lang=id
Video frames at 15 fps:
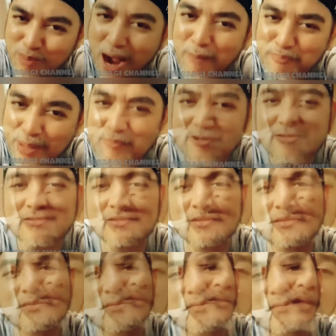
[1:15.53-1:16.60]
papi
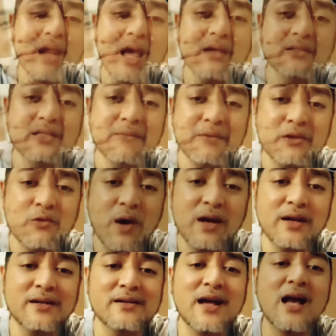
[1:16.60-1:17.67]
nasab itu ada
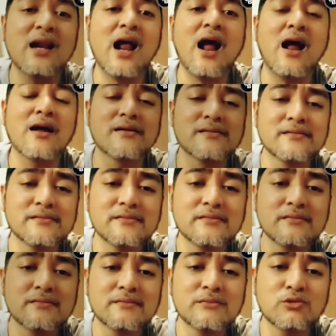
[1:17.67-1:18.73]
di darah
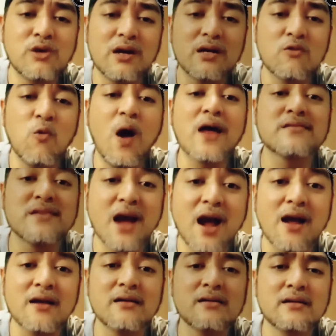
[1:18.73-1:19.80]
bukan di wajah